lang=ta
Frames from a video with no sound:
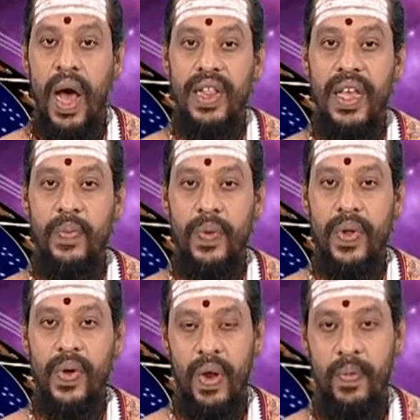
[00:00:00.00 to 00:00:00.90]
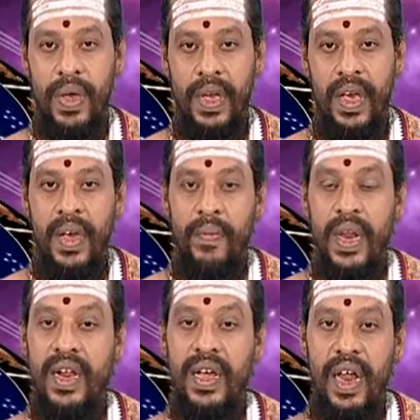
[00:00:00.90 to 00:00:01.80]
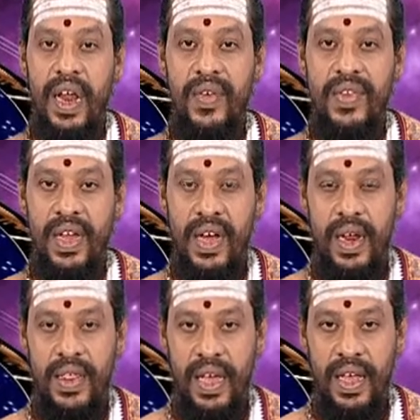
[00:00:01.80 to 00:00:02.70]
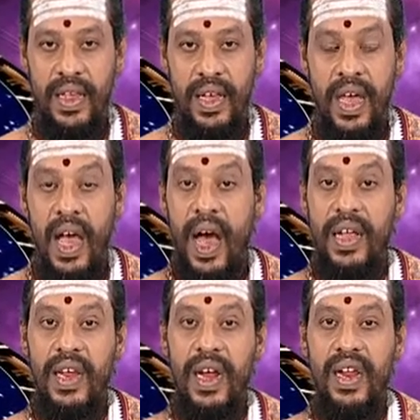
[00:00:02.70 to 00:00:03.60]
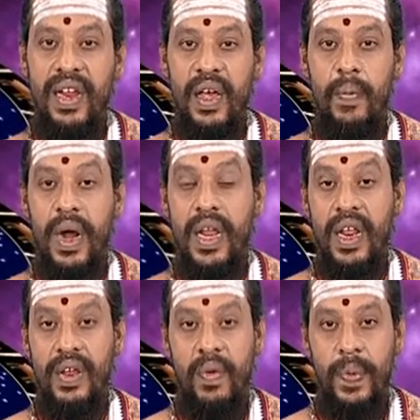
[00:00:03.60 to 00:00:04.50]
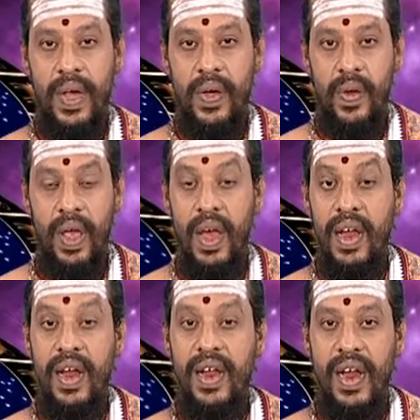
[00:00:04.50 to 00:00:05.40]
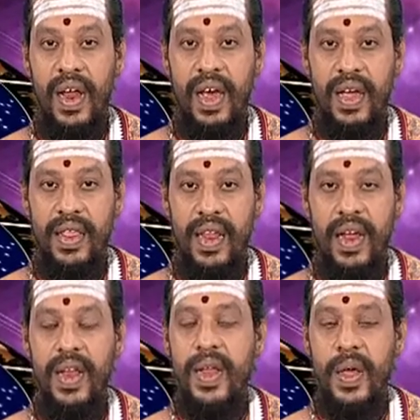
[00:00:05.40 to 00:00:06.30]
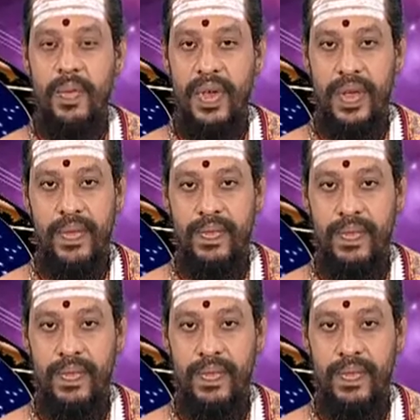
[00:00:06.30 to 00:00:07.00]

அதை இப்போது கொடுப்பீங்க பிறருக்கு நல்ல விஷயங்களை செய்து அதனால் நீங்கள் மன நிறைவு பெறக்கூடிய நல்ல நல்ல நாளாக இந்த நாள் அமையும்